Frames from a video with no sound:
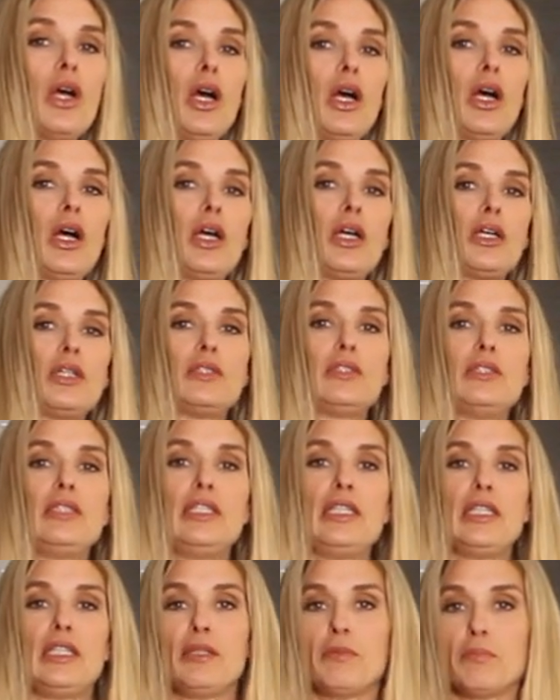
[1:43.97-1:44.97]
uh,
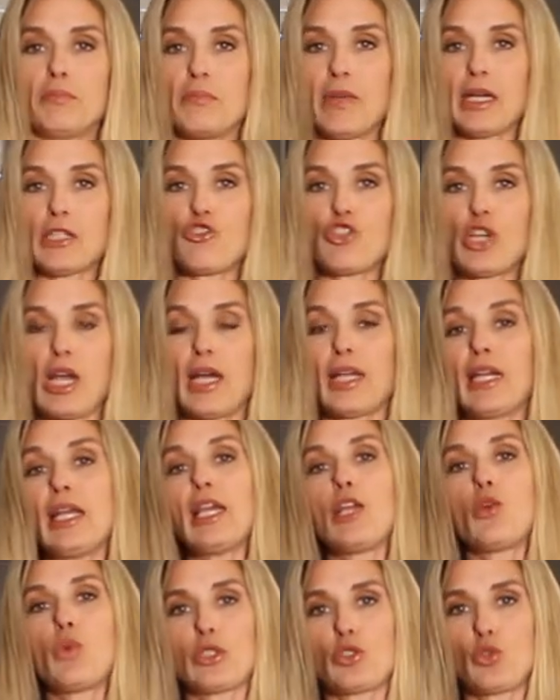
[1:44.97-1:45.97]
di mangiare
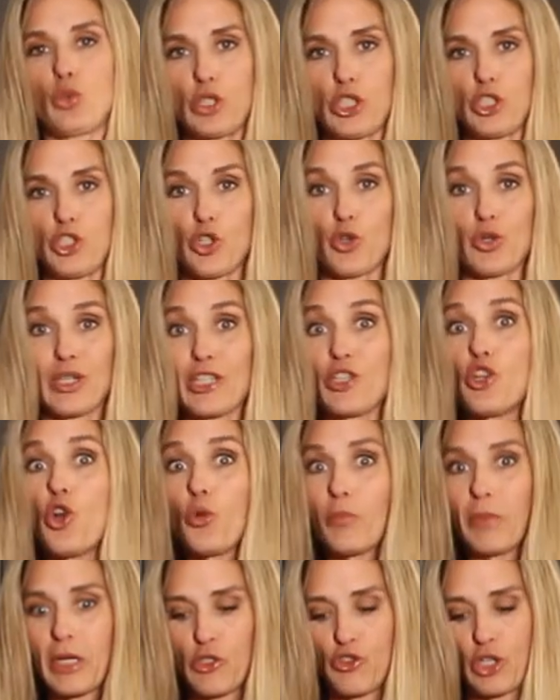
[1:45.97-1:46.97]
e 14 ore
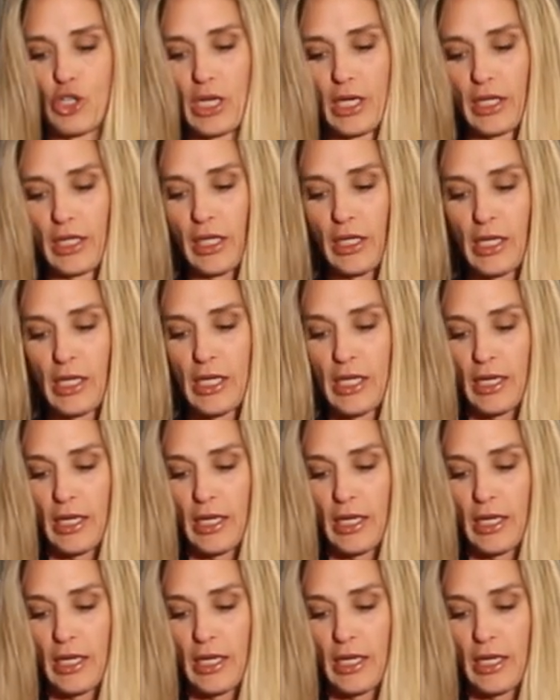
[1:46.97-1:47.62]
non mangiare